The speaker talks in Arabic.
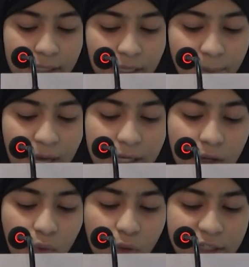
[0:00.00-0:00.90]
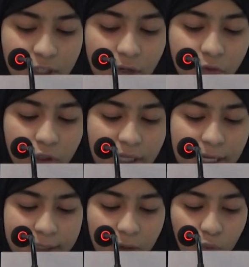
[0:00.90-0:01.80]
كما أنه لشرف
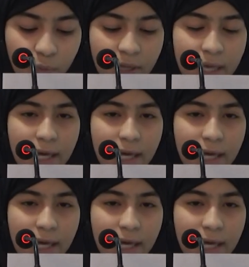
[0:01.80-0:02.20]
لي اليوم